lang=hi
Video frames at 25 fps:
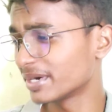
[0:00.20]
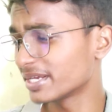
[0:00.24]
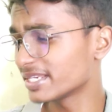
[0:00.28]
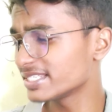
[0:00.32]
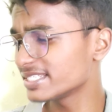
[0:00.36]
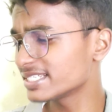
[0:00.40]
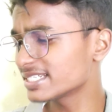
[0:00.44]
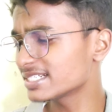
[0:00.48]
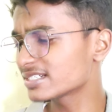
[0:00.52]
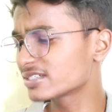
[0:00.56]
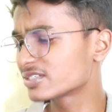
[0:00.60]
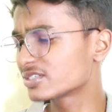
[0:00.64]

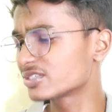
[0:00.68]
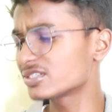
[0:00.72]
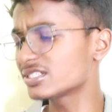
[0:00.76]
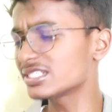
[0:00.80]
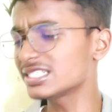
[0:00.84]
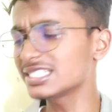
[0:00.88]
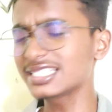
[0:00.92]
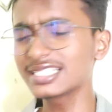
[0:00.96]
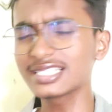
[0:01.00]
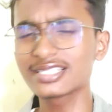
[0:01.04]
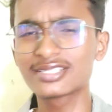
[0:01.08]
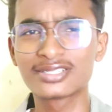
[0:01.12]
कमरिया
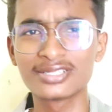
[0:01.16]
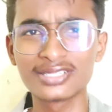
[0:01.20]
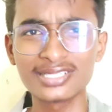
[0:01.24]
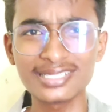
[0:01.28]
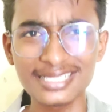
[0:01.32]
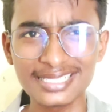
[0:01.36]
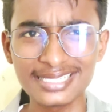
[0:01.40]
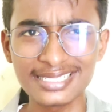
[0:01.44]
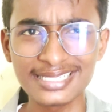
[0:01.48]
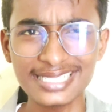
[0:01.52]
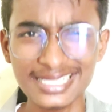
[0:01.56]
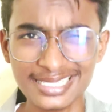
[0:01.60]
गोले
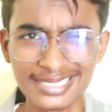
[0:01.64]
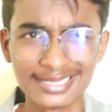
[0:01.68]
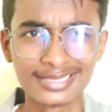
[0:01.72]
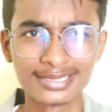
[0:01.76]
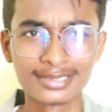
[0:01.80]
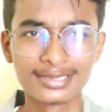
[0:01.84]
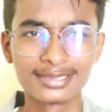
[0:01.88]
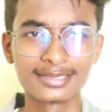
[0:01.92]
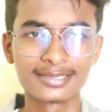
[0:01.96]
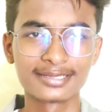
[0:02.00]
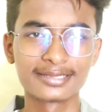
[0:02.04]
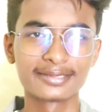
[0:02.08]
गोले
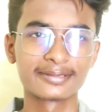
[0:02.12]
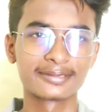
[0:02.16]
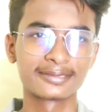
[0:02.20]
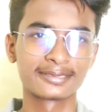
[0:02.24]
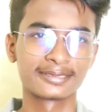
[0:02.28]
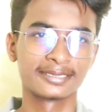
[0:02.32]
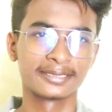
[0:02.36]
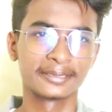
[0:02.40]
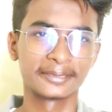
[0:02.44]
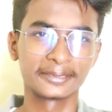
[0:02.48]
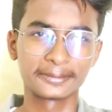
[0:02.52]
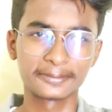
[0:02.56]

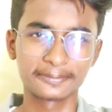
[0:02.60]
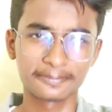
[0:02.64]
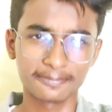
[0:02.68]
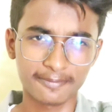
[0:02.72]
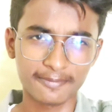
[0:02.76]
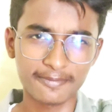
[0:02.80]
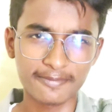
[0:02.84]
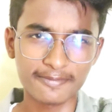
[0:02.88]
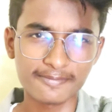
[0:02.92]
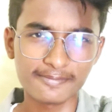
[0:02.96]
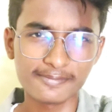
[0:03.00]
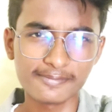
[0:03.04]
कमरिया
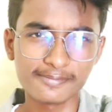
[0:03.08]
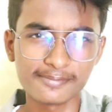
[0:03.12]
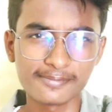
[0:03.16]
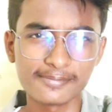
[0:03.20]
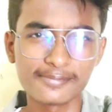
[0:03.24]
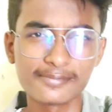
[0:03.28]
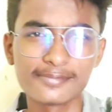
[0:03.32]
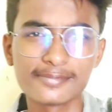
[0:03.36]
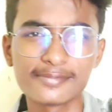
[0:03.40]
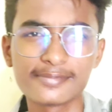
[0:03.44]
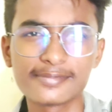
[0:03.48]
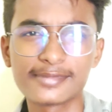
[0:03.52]
गोले
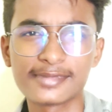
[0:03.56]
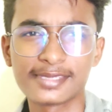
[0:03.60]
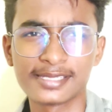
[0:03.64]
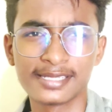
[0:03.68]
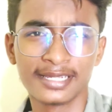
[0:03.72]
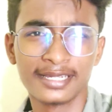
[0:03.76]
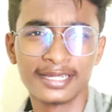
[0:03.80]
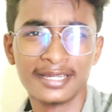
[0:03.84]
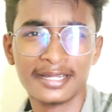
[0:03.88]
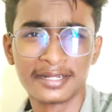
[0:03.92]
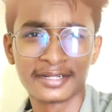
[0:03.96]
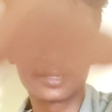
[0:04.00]
गोले
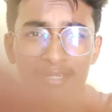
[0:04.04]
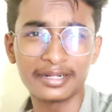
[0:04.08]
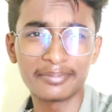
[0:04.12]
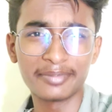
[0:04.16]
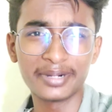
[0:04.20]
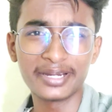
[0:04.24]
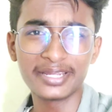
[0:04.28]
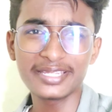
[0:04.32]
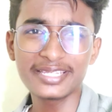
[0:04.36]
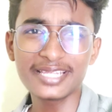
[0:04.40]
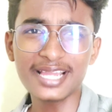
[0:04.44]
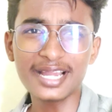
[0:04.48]

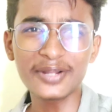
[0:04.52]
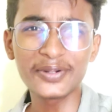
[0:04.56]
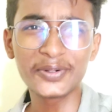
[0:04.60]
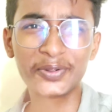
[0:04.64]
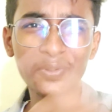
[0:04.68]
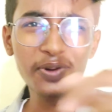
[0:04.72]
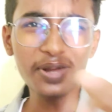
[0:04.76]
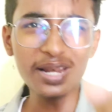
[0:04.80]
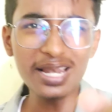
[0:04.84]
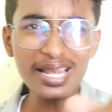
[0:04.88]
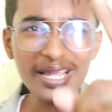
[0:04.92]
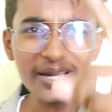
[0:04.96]
कमरिया
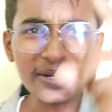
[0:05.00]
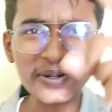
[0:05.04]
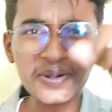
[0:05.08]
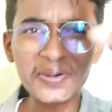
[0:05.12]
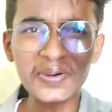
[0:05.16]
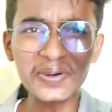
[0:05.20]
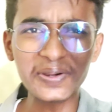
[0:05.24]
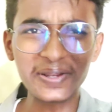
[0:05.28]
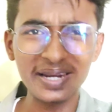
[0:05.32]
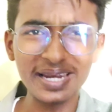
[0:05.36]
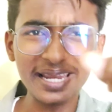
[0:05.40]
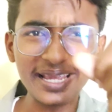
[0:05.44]
गोले
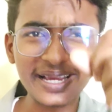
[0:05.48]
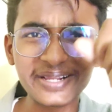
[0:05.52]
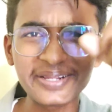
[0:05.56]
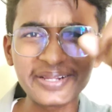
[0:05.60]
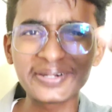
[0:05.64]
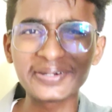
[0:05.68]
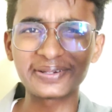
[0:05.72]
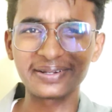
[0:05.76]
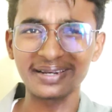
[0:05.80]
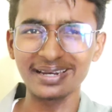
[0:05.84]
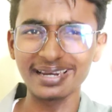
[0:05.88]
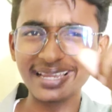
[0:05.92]
गोले
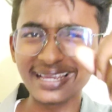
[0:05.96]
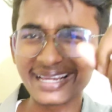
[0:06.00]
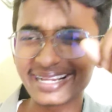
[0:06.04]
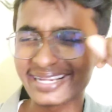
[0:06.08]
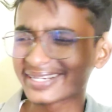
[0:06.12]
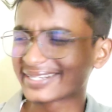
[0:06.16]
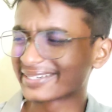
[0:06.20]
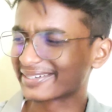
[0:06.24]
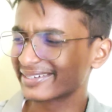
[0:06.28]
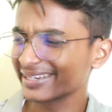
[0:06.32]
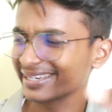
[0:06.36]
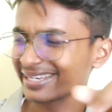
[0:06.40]
गोले
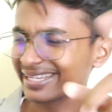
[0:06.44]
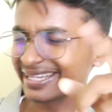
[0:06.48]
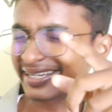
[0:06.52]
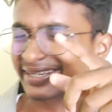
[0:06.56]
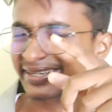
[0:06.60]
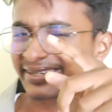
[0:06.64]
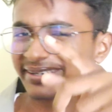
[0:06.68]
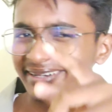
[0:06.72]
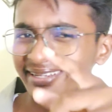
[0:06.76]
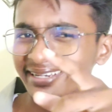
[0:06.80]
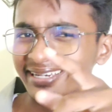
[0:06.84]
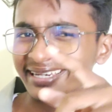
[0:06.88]
गोले
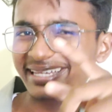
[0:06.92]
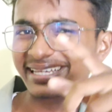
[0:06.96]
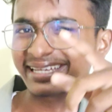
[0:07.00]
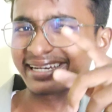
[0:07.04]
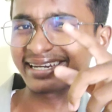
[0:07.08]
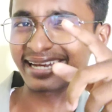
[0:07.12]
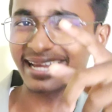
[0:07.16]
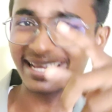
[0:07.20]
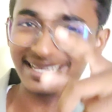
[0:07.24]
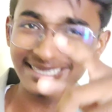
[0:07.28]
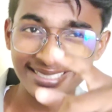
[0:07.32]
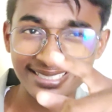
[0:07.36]
गोले
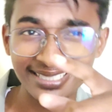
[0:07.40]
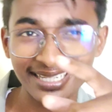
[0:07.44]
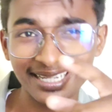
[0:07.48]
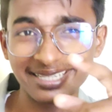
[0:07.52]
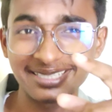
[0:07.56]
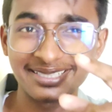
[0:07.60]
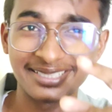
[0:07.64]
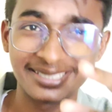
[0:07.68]
राजा